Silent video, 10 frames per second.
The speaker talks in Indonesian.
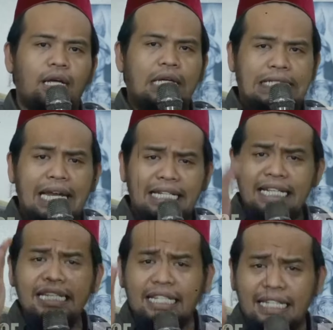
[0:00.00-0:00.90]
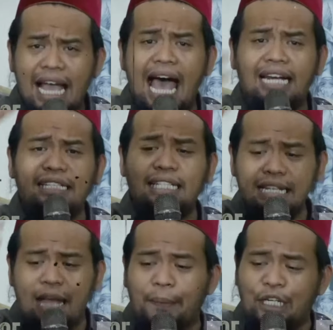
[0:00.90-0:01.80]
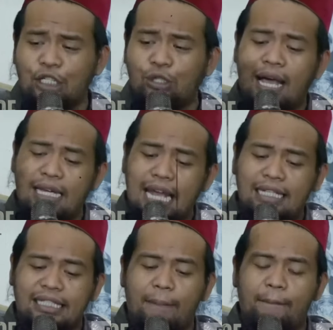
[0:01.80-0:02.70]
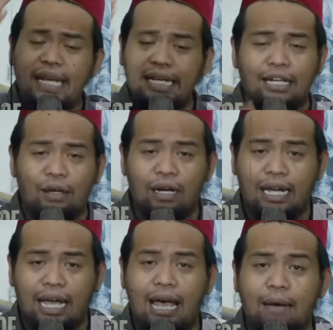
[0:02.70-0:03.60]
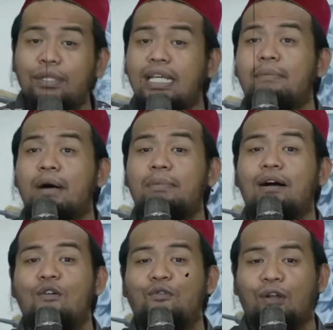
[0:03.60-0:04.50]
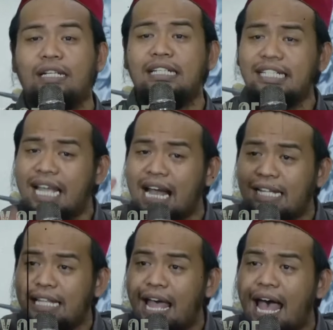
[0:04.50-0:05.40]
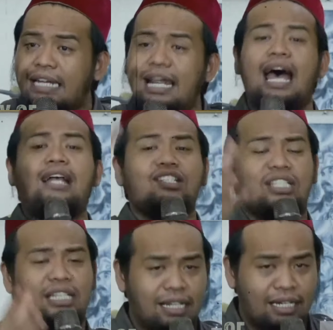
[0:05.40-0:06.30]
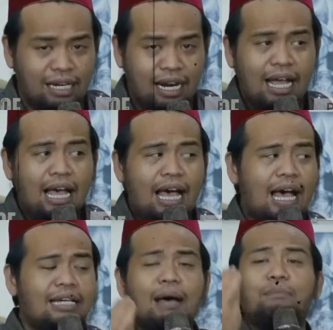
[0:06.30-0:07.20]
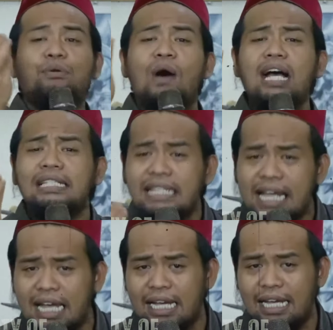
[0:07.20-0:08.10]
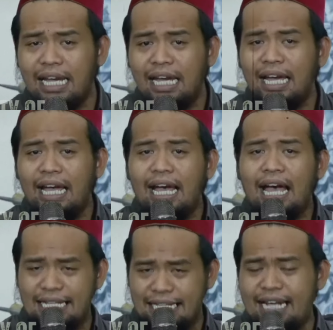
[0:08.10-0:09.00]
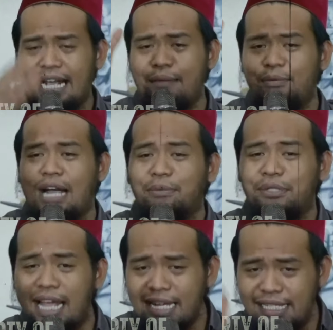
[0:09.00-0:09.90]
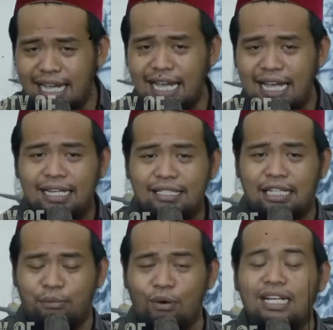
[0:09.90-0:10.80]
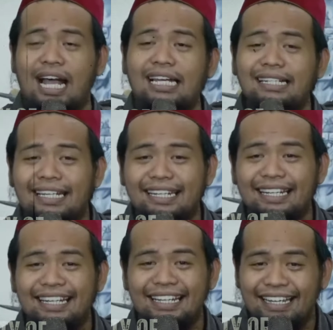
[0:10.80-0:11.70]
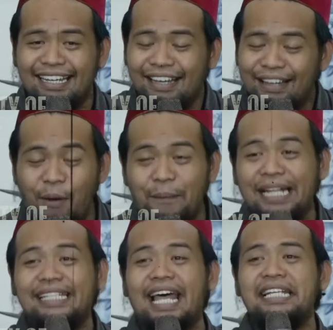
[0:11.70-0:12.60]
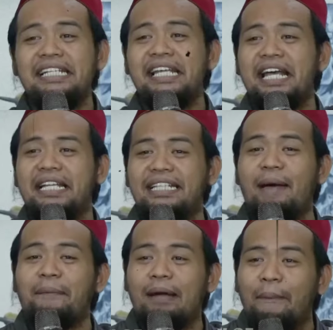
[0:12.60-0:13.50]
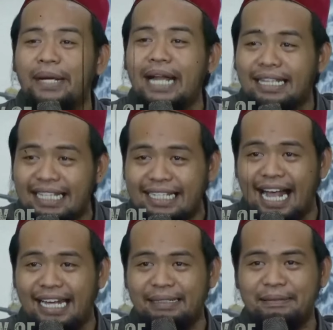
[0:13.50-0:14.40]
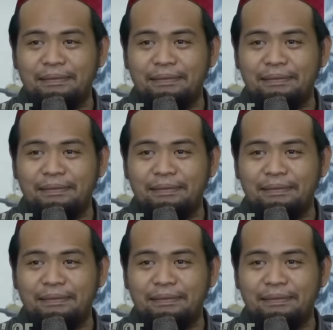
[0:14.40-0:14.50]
dan ini artinya perjuangan yang disampaikan oleh Abu Yamama Gufron ini sangat ada hasil ada buahnya hanya kamu-kamu saja sibuk dengan komentarnya tidak pernah memperhatikan